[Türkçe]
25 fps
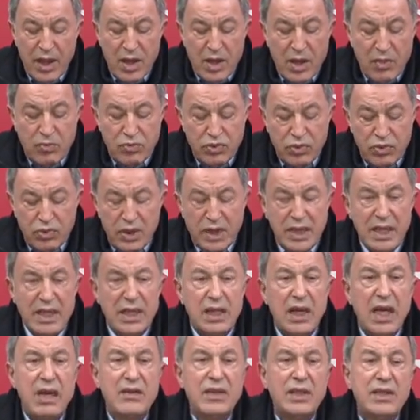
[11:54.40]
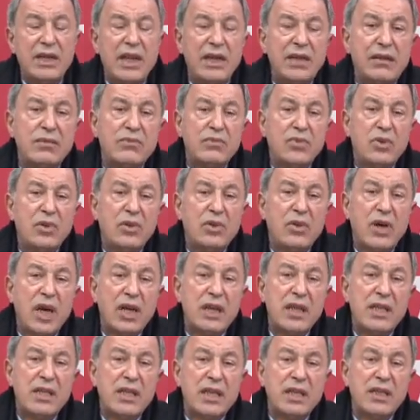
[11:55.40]
Bunlara ilaveten bu
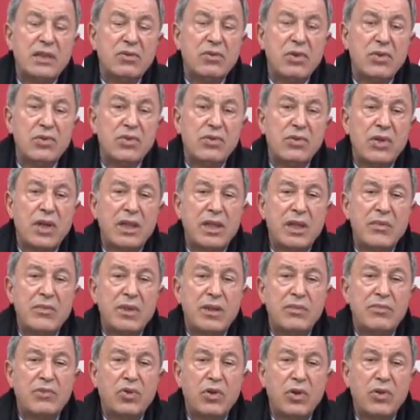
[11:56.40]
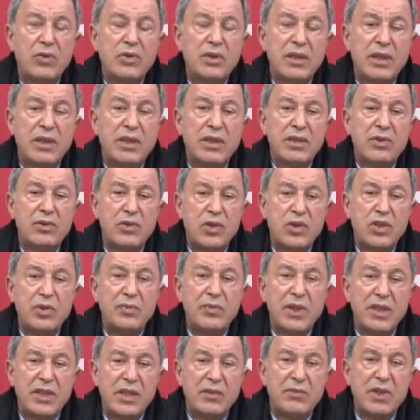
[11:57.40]
akaryakıt konusuna da bir pro, e, çözüm
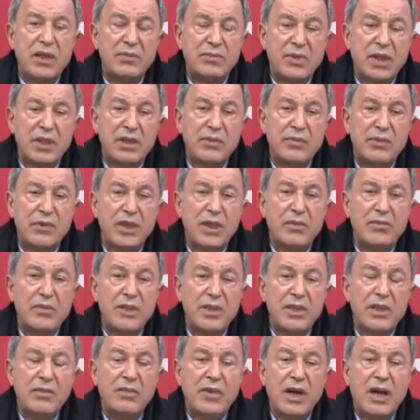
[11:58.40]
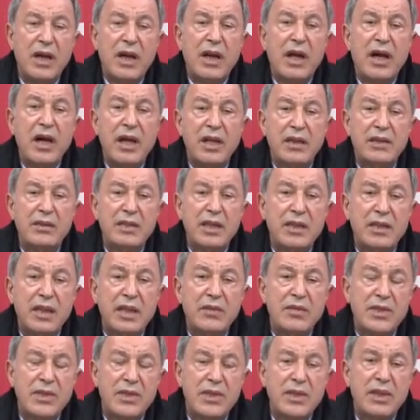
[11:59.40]
getirmek bakımından bizim ANT
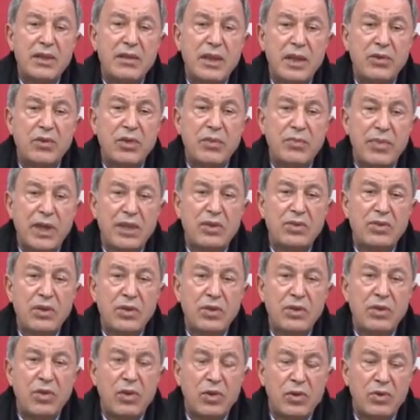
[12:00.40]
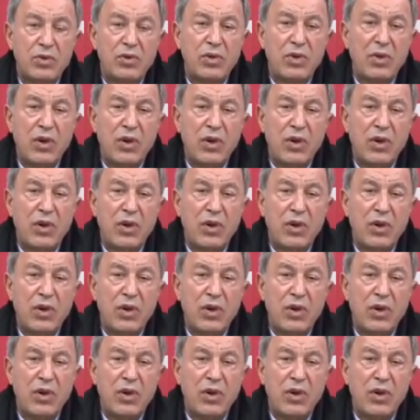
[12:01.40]
dediğimiz NATO petrolün olduğu